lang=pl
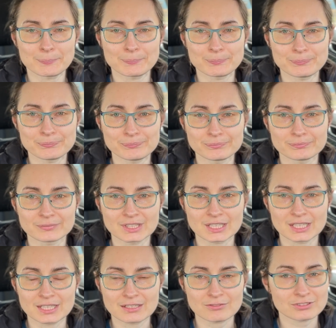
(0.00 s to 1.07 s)
Mm,
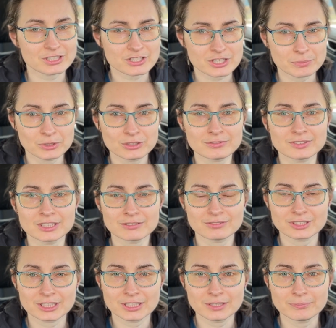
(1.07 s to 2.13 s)
wdrażamy nowe
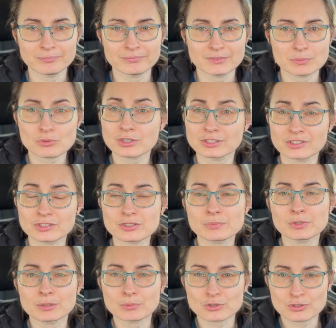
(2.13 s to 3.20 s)
nawyki, na przykład jesteśmy
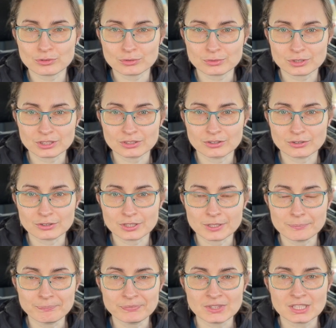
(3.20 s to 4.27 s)
na początku tej drogi,
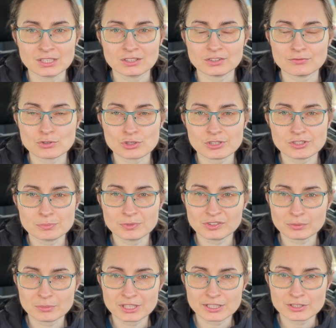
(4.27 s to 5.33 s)
stworzyliśmy
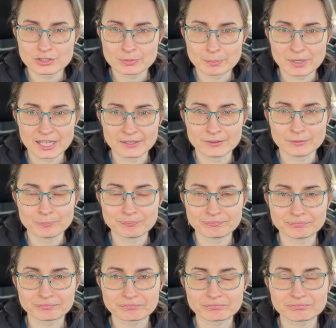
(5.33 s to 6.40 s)
sobie jakiś plan
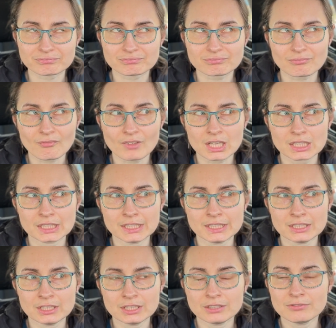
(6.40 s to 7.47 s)

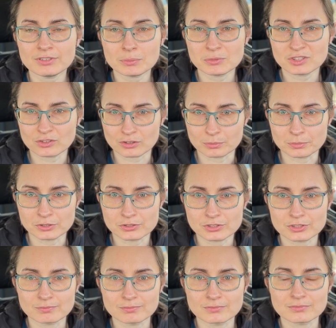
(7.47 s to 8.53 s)
i, i wiemy, co robić.
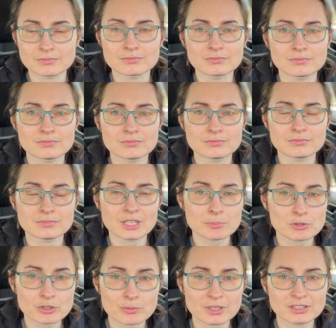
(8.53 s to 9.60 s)
Mm, na
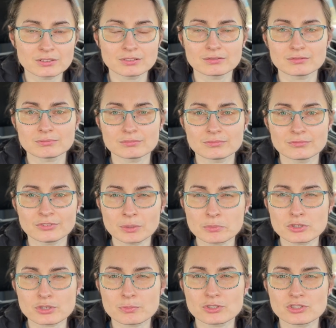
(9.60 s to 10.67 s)
przykład wiemy,
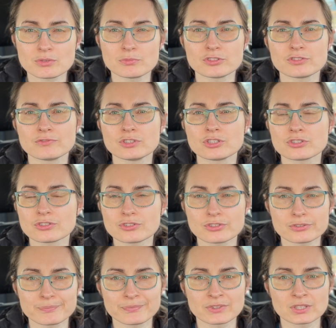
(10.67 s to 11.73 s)
że będziemy ćwiczyć,